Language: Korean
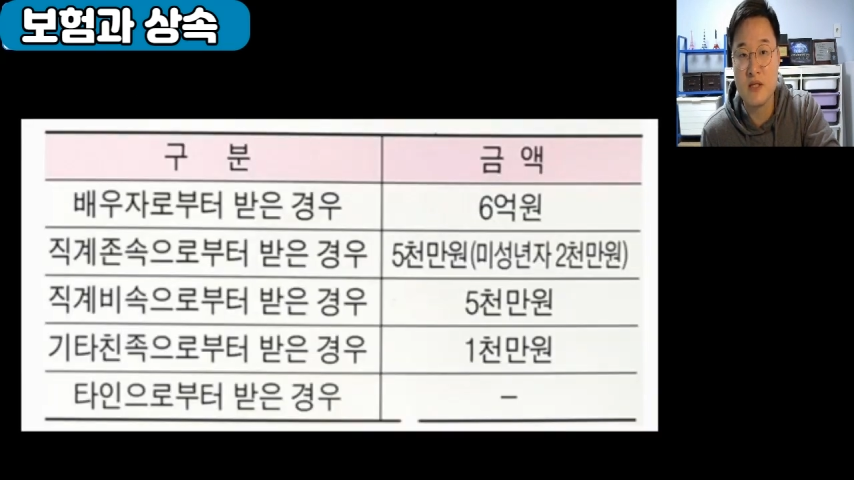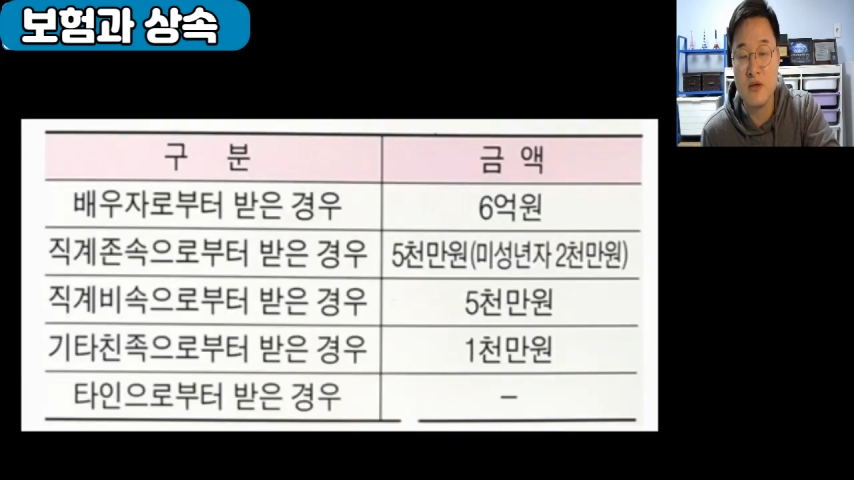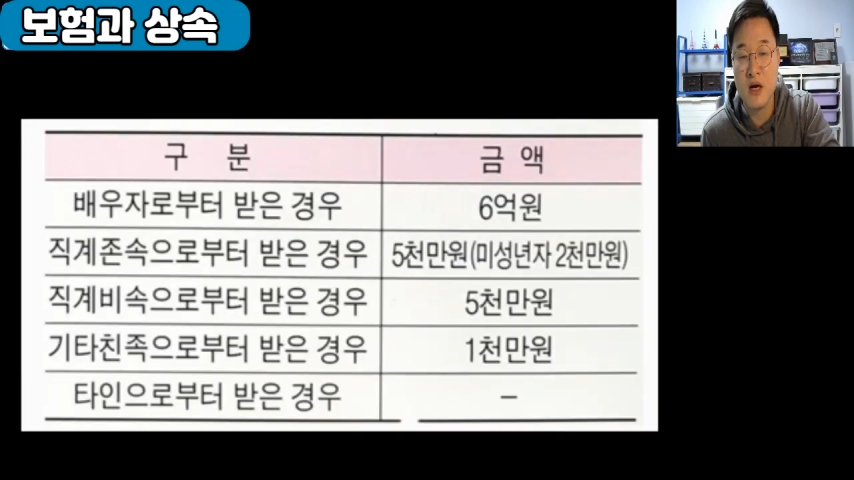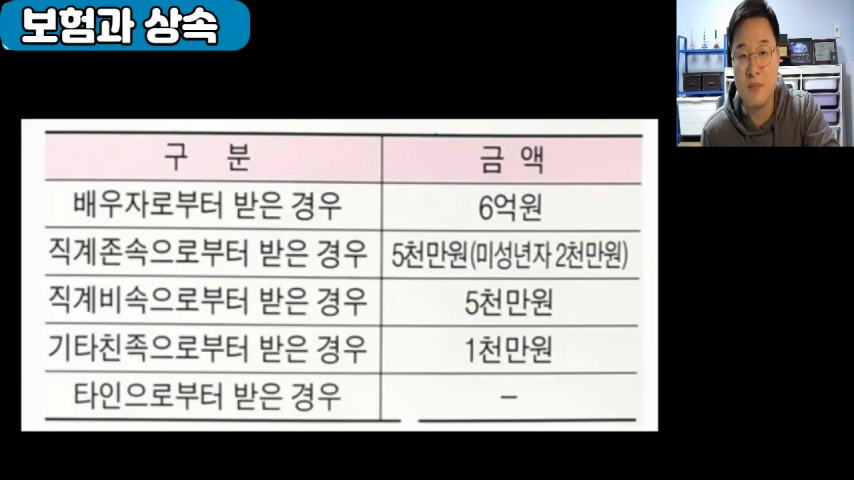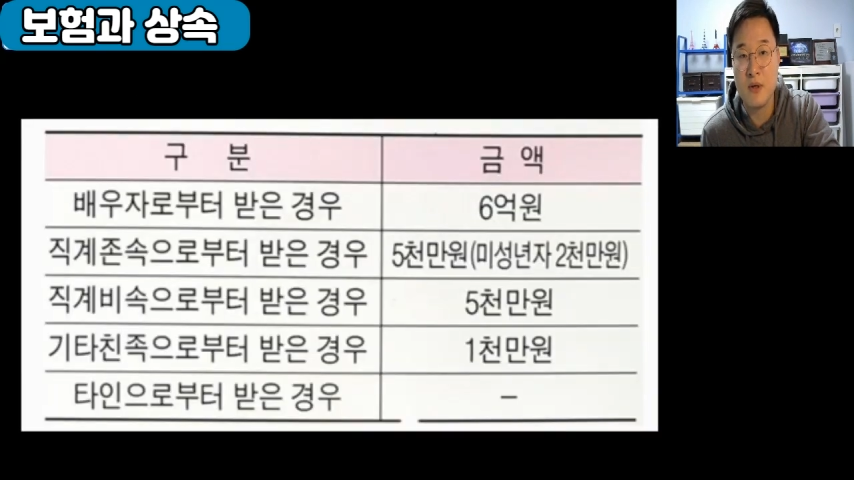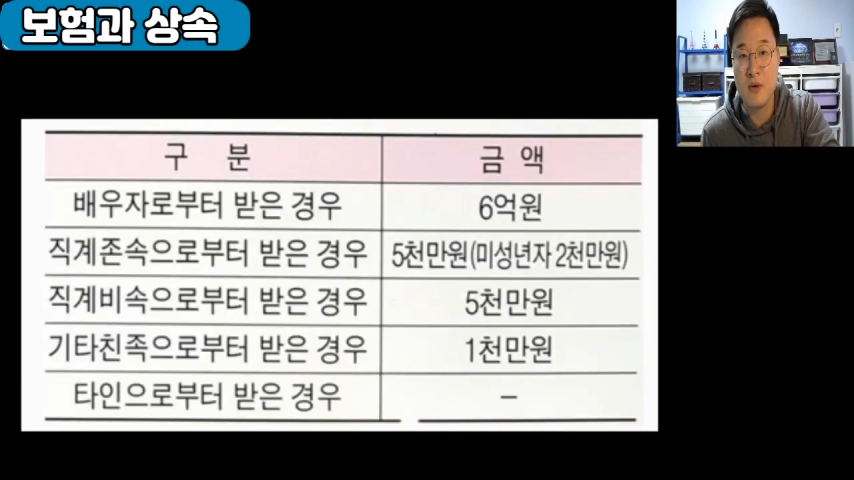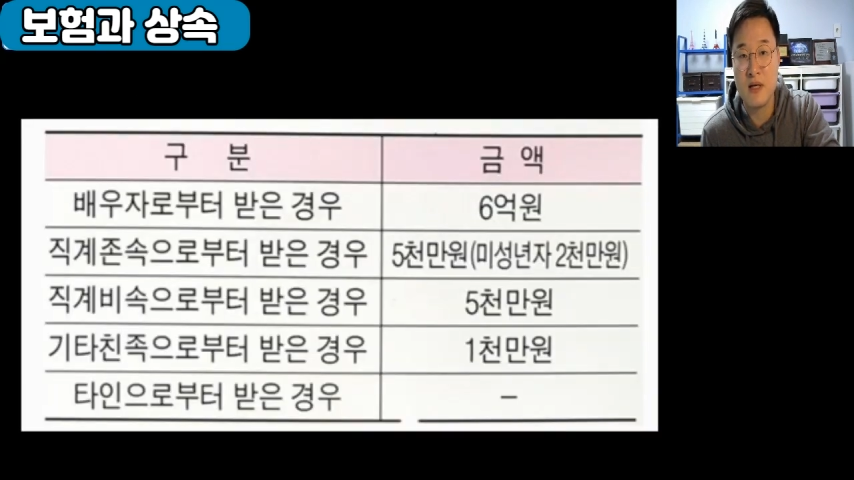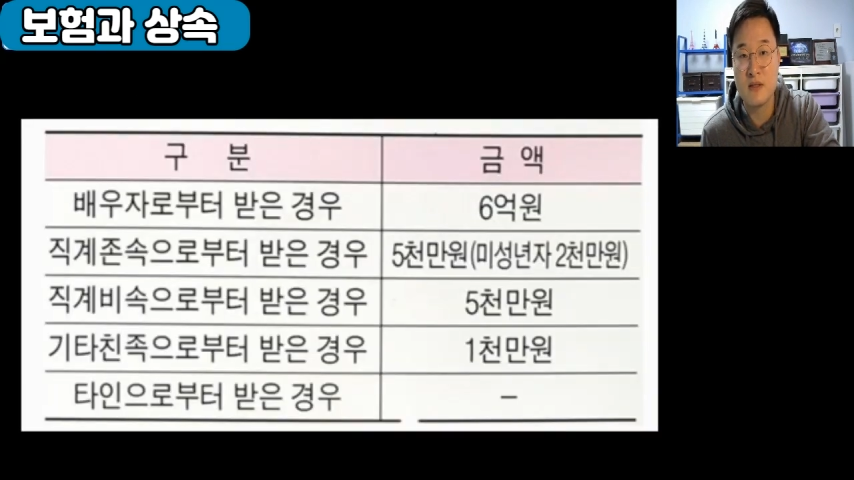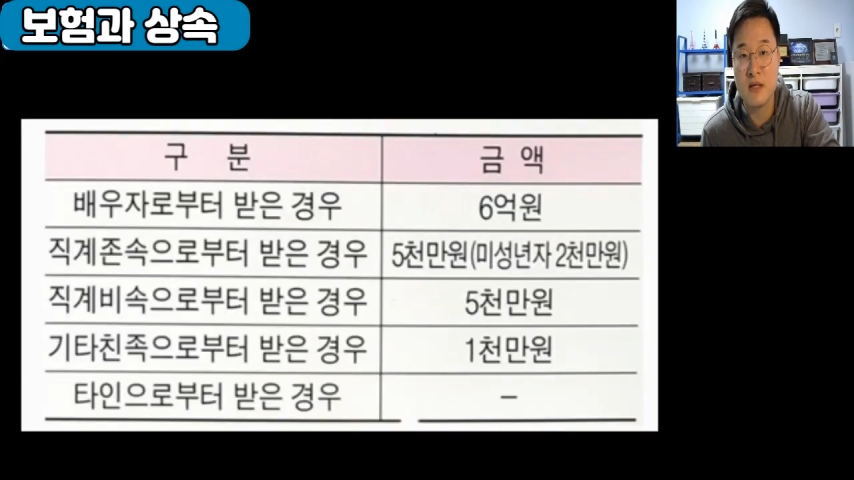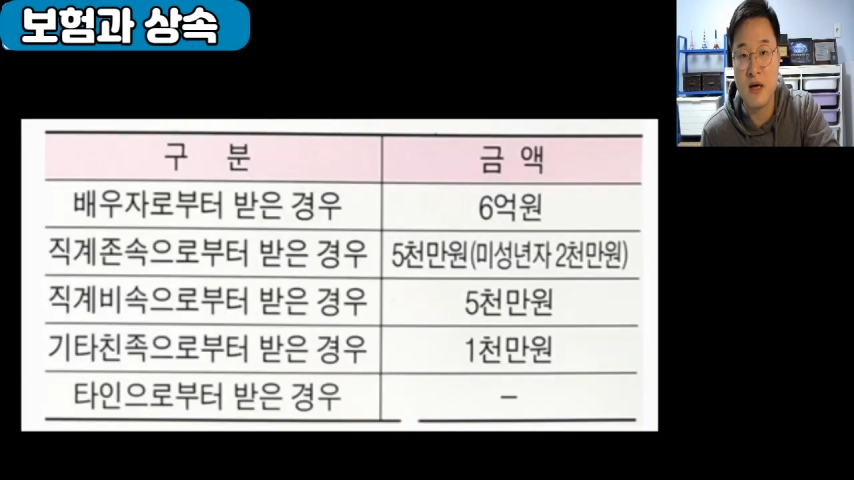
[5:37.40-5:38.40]
증여할 필요가
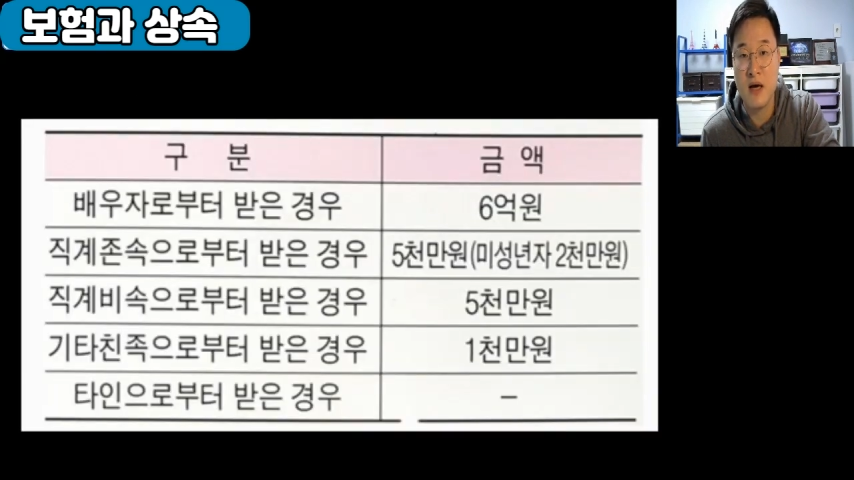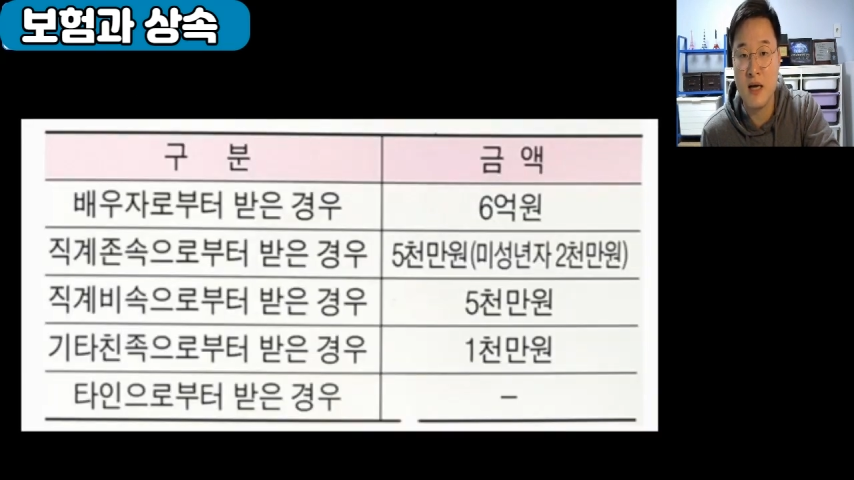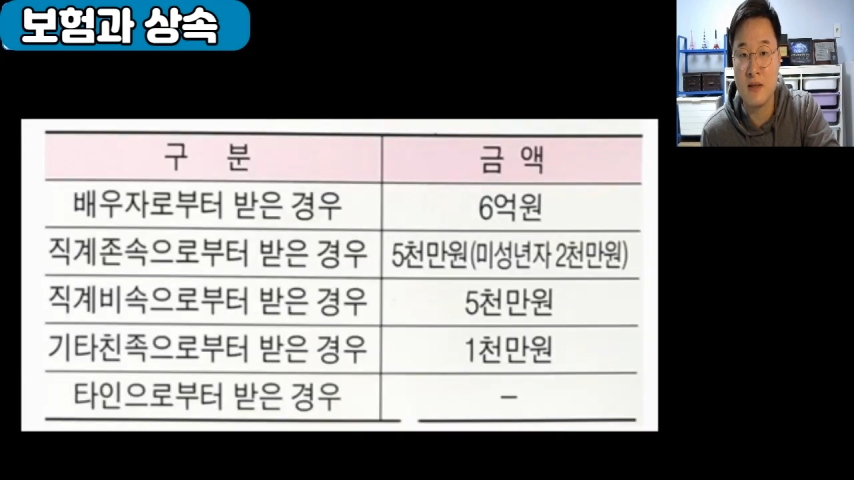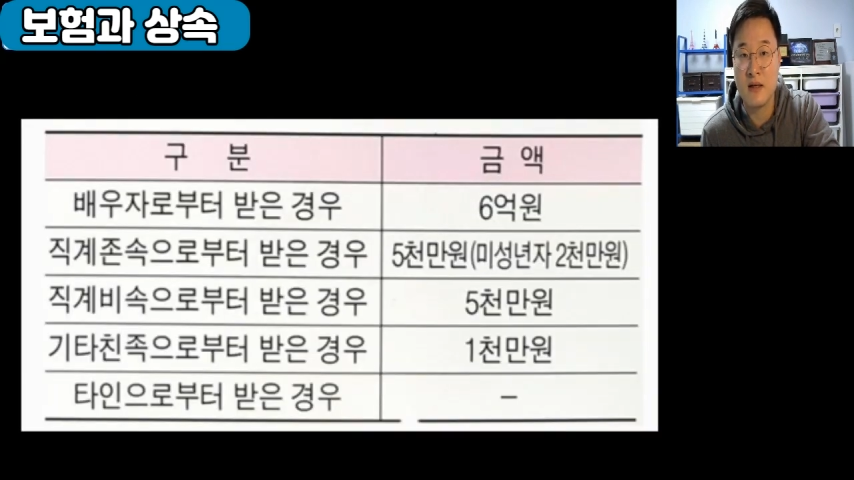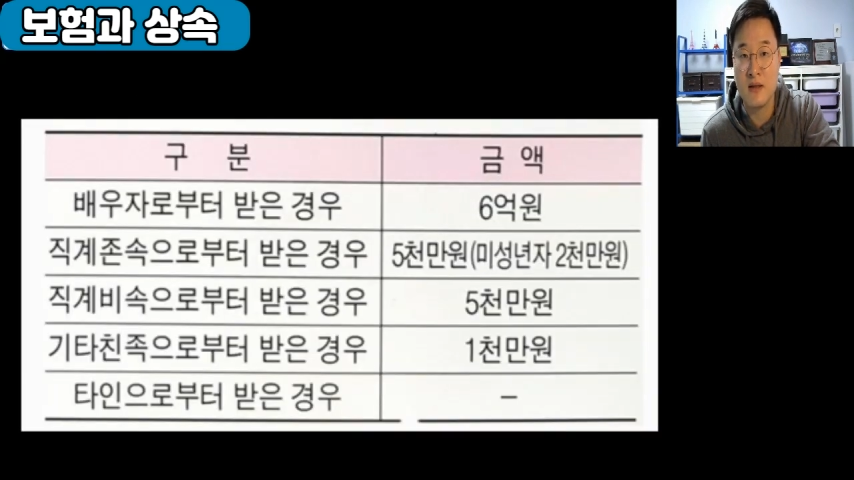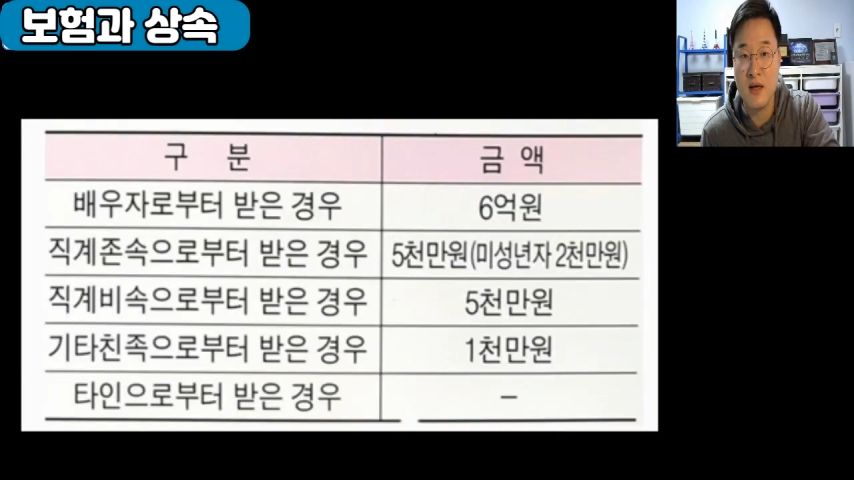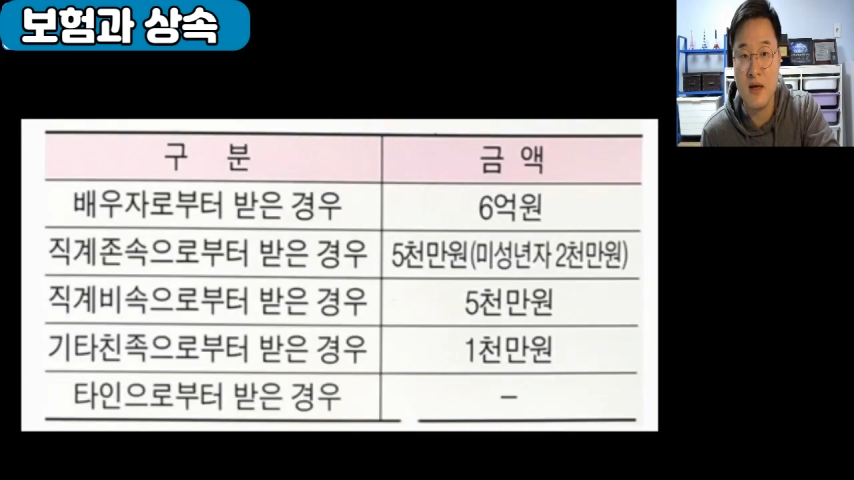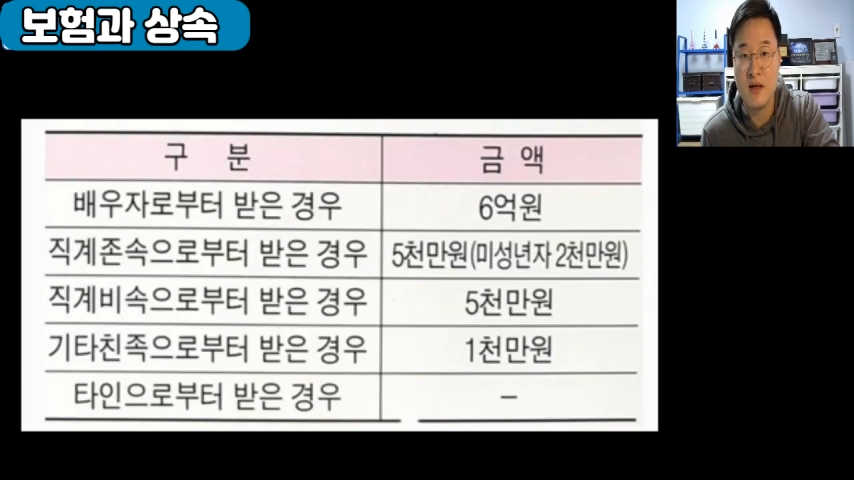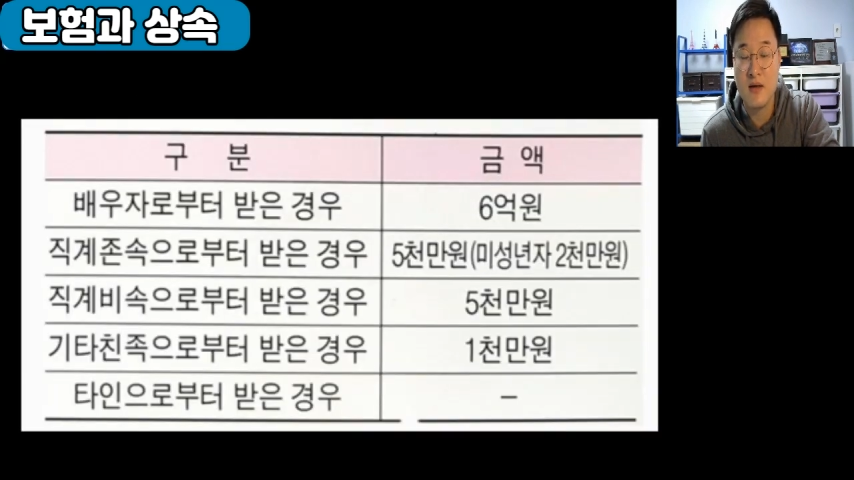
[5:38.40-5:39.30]
있을까요? 아이들한테?